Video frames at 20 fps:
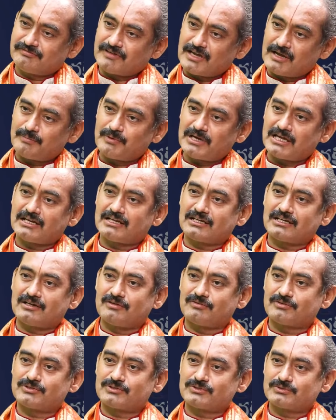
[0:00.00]
వ్యాపారం
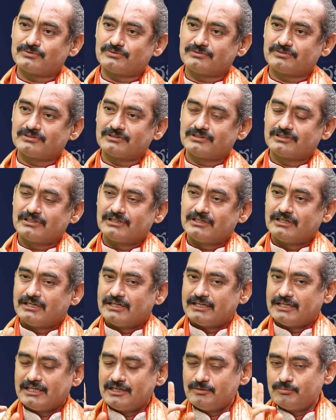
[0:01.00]
కావచ్చు
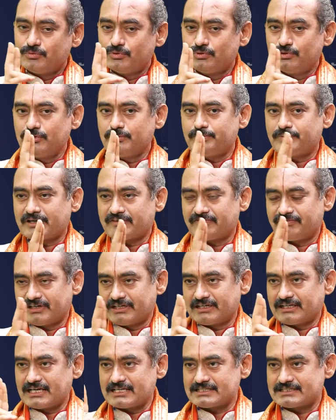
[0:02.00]
ఈ మూడు
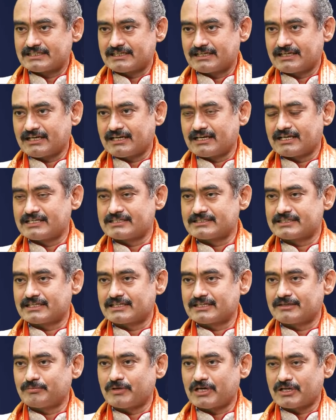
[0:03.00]
పర్ఫెక్ట్గా సింకర్నైజ్
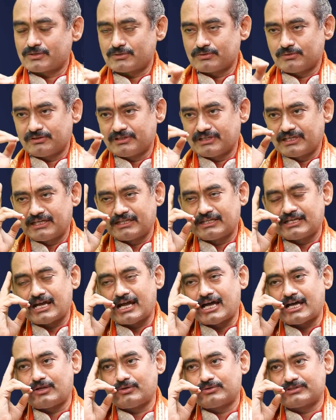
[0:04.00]
అయ్యి మనసులో ఏది
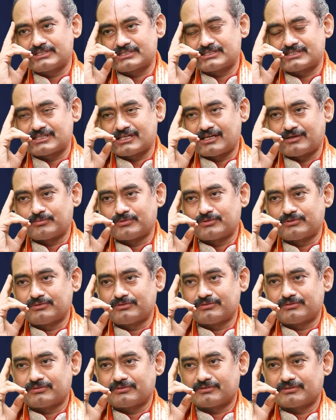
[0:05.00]
ఆలోచిస్తామో
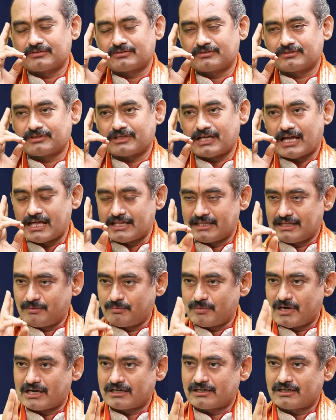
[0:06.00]
అదే
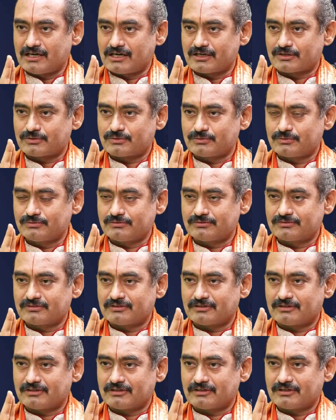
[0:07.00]
మాట్లాడుతూ
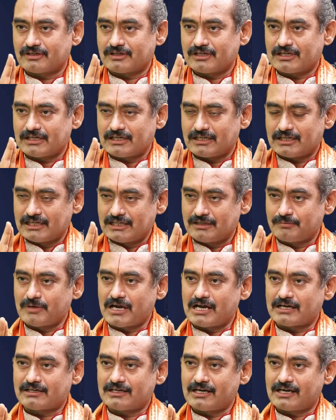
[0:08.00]
ఏది
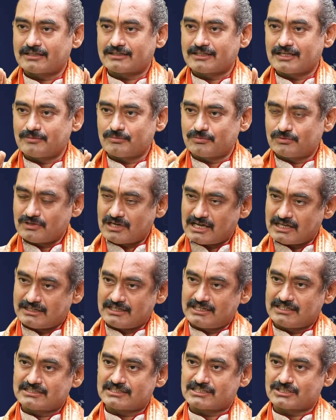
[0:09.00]
మాట్లాడతామో
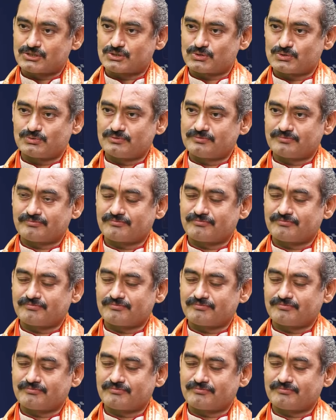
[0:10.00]
అదే చేస్తూ